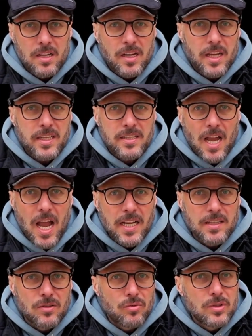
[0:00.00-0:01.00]
nach
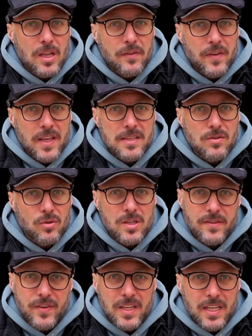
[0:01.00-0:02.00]
Italien runterfährst oder
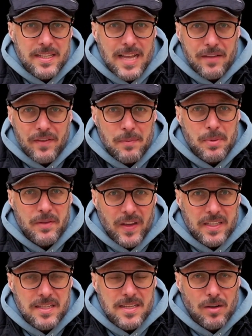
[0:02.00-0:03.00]
es ist einfach ein
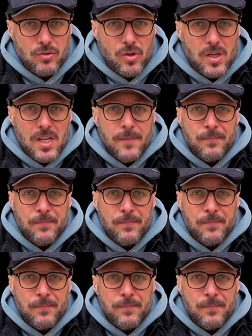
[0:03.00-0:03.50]
perfektes Auto.